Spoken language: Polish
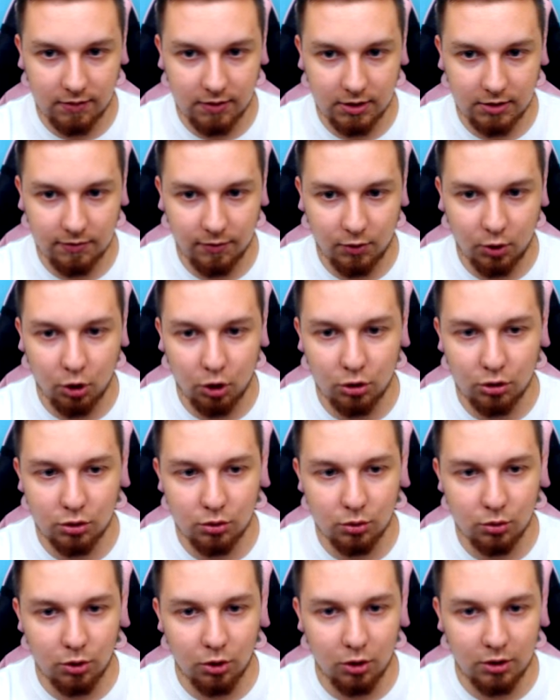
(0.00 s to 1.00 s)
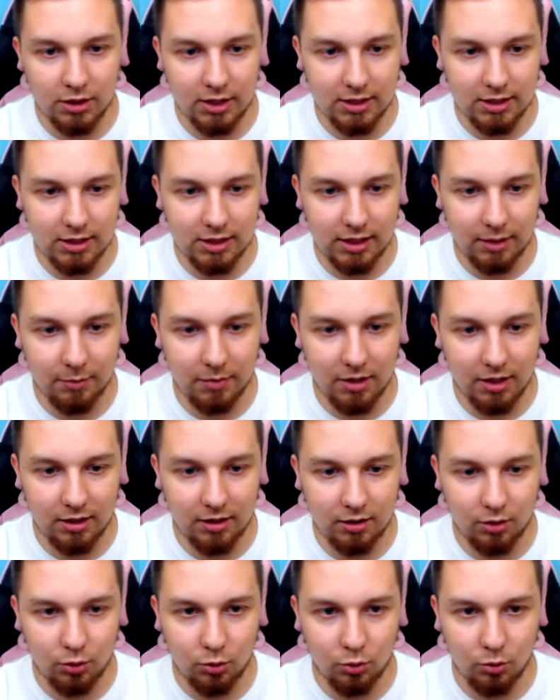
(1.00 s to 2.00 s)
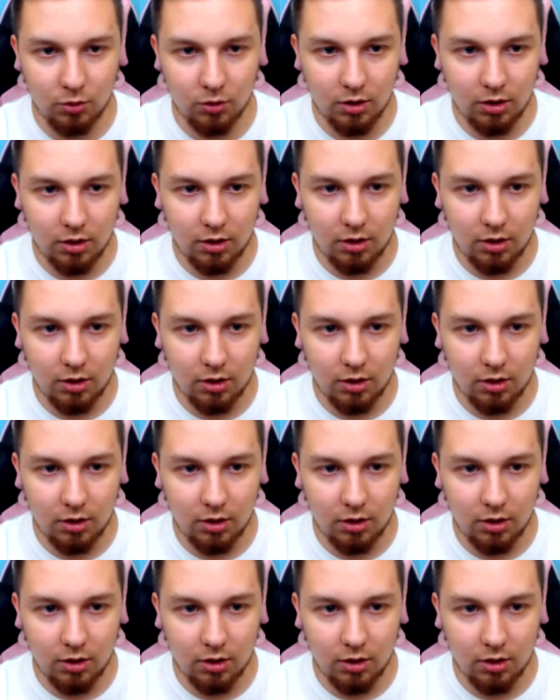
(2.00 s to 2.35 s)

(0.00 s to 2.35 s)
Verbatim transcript: więc w końcu koniec labiryntu.